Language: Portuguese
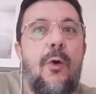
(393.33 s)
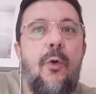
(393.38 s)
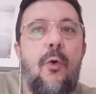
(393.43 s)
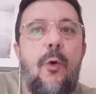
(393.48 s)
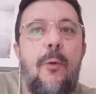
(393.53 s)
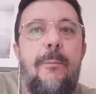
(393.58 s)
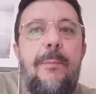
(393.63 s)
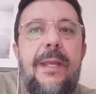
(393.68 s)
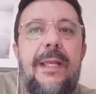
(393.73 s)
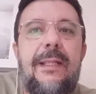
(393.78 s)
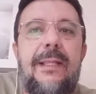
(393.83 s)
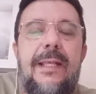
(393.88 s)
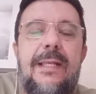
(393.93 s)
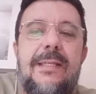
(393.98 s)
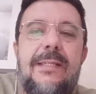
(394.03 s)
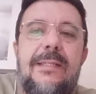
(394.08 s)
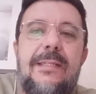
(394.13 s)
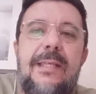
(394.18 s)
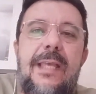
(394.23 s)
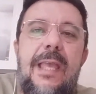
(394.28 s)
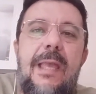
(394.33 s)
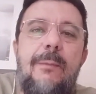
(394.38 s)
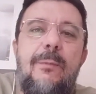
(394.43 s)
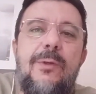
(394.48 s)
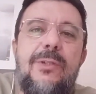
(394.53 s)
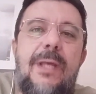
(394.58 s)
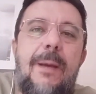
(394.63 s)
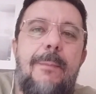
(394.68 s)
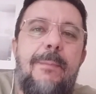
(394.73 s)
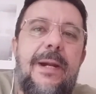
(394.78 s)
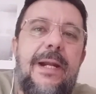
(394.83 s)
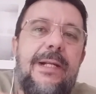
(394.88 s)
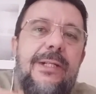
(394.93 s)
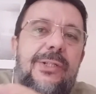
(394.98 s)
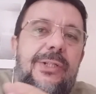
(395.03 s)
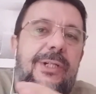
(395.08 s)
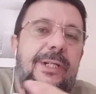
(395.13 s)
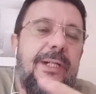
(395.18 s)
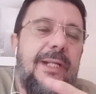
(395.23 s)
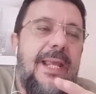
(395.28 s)
obedecemos a
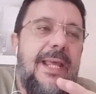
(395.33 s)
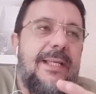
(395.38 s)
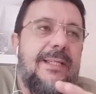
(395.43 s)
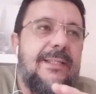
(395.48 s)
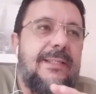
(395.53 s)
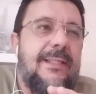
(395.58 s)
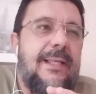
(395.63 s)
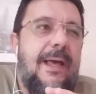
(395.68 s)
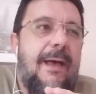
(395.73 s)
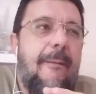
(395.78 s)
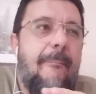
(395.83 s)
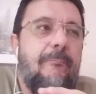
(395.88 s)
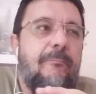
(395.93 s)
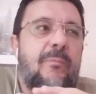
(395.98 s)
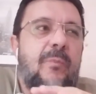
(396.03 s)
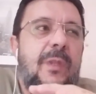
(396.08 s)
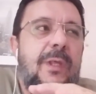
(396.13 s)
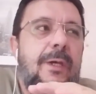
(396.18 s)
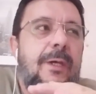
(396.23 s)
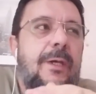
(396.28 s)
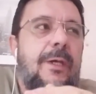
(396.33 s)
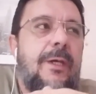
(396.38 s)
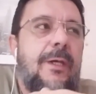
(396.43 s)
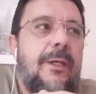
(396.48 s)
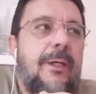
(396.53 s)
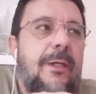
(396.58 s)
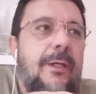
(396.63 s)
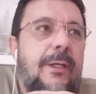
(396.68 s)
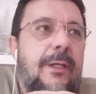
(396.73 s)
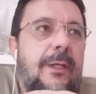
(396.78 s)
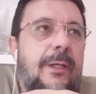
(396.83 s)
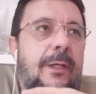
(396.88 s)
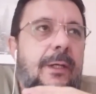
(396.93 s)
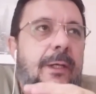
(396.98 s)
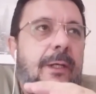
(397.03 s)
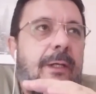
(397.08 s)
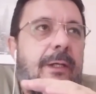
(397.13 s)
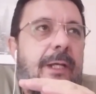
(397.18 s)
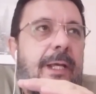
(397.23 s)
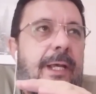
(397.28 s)
partir dessa,
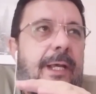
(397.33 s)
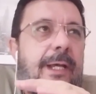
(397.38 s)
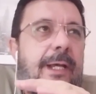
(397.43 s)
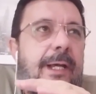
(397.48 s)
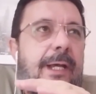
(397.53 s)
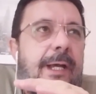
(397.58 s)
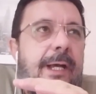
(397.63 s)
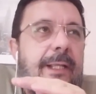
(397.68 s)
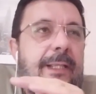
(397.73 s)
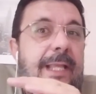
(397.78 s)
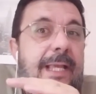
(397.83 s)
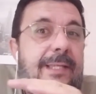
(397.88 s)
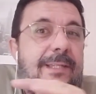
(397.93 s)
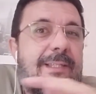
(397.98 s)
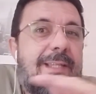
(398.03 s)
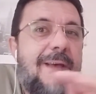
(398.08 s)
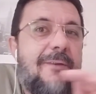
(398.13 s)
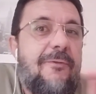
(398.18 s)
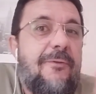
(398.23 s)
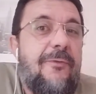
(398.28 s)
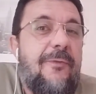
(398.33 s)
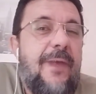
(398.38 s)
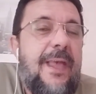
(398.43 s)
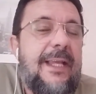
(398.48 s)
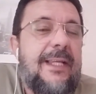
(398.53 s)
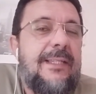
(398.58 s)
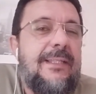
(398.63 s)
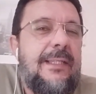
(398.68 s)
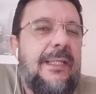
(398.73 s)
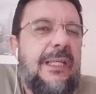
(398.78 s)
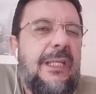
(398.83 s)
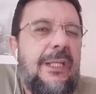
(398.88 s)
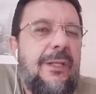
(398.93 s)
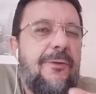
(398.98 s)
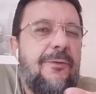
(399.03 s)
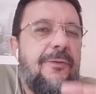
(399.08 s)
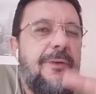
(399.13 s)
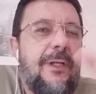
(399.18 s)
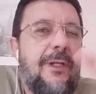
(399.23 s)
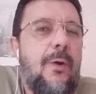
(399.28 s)
uh, dessa fé que
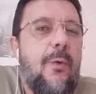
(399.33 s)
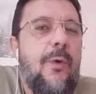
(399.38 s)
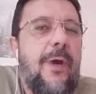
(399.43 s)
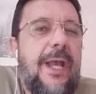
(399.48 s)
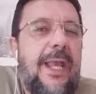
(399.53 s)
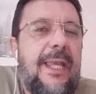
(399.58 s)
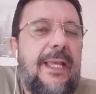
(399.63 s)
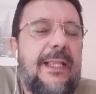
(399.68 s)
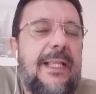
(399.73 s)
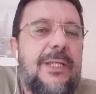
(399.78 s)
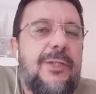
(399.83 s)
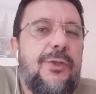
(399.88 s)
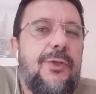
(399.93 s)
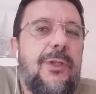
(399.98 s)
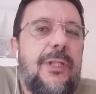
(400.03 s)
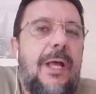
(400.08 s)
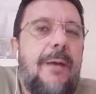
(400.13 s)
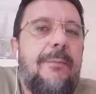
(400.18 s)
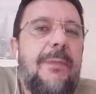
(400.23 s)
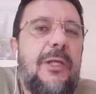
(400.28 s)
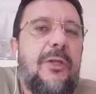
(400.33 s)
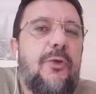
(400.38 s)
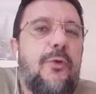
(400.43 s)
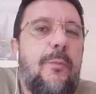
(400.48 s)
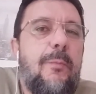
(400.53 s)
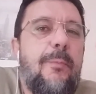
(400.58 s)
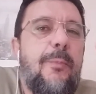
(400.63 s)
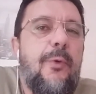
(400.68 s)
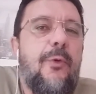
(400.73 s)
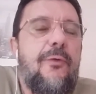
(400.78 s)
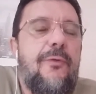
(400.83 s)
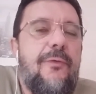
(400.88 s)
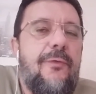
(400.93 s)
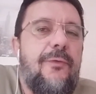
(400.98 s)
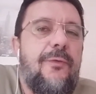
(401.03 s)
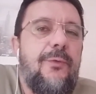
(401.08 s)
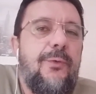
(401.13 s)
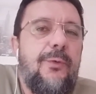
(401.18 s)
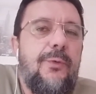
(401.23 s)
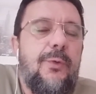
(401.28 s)
significa um relacionamento
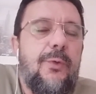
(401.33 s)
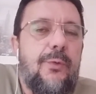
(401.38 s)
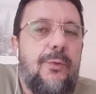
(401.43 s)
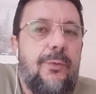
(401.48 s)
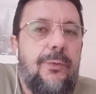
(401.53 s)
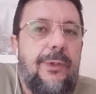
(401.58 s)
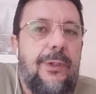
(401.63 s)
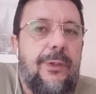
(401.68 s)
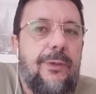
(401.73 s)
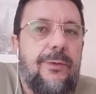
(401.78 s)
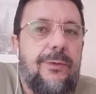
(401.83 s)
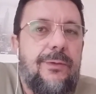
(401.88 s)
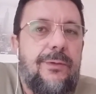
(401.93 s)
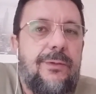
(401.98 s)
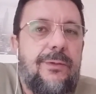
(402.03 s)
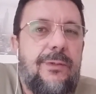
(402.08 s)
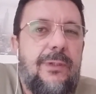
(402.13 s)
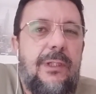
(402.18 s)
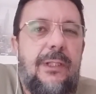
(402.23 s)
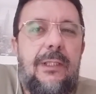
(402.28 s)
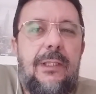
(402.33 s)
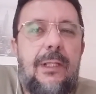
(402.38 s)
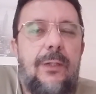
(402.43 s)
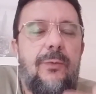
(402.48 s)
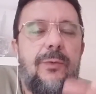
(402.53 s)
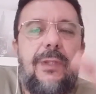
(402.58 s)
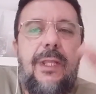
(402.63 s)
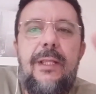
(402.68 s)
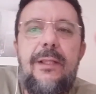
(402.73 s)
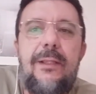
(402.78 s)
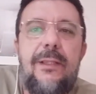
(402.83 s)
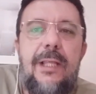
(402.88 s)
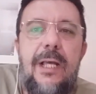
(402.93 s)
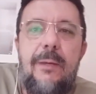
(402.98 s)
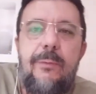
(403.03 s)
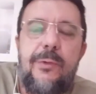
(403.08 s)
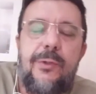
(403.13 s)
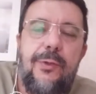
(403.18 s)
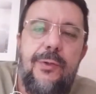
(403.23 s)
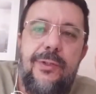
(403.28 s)
profundo com Deus. E não
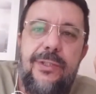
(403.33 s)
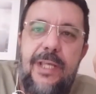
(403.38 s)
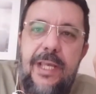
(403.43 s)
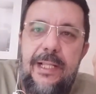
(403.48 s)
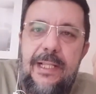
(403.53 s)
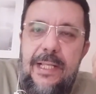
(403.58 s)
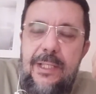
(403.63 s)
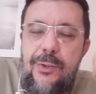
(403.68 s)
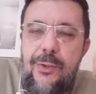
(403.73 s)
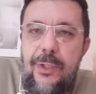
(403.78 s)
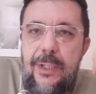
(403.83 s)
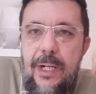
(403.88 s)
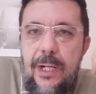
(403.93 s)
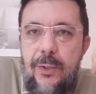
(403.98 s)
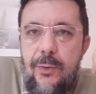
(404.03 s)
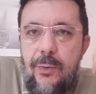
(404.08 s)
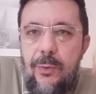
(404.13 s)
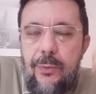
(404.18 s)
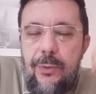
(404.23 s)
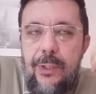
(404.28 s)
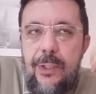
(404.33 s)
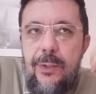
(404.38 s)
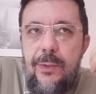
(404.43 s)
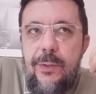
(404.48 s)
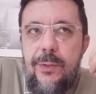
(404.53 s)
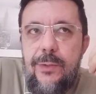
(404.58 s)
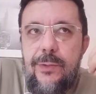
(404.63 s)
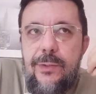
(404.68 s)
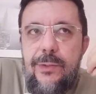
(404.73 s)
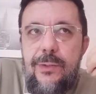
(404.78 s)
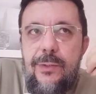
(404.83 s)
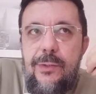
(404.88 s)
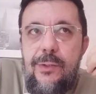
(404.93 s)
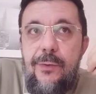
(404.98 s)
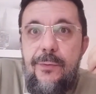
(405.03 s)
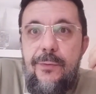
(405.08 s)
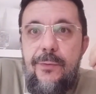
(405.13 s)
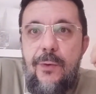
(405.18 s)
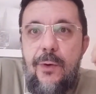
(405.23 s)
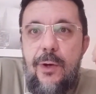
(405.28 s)
tentamos nos relacionar com Deus
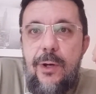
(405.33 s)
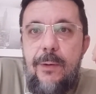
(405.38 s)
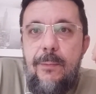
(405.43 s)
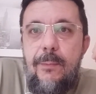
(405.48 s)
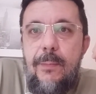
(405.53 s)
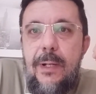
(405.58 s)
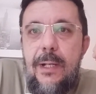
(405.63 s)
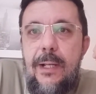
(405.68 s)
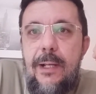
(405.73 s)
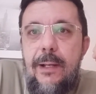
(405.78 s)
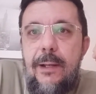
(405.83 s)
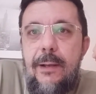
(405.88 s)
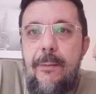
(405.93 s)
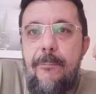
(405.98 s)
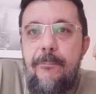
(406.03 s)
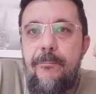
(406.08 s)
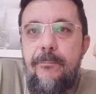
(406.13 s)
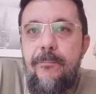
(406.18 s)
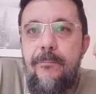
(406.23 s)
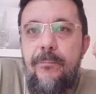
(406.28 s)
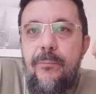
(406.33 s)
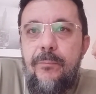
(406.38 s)
de forma